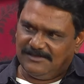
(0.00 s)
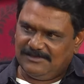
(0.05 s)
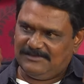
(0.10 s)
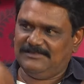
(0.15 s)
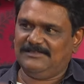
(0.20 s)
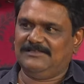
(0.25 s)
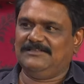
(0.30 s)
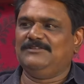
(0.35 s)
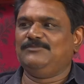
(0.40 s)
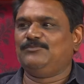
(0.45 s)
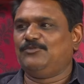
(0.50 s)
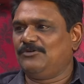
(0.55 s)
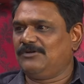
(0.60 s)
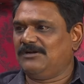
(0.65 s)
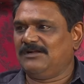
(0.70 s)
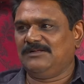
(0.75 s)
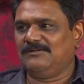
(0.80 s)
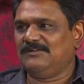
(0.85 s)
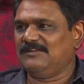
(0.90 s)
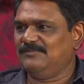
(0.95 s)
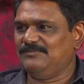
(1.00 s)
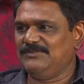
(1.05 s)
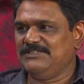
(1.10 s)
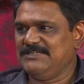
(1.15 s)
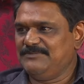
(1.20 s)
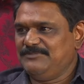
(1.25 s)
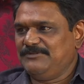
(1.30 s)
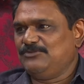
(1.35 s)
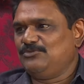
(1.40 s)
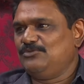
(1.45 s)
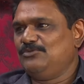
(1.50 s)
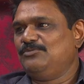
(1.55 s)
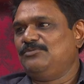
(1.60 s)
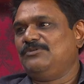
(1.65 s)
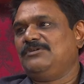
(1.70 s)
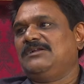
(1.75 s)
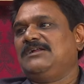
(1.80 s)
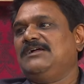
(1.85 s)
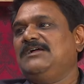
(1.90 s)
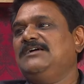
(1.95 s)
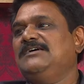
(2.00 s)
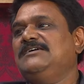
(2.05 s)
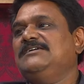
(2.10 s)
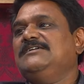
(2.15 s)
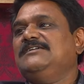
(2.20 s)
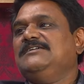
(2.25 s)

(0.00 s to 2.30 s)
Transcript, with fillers: அந்த இது போட்டிருக்காங்க பிஜேபி துண்டு போட்டிருக்கான்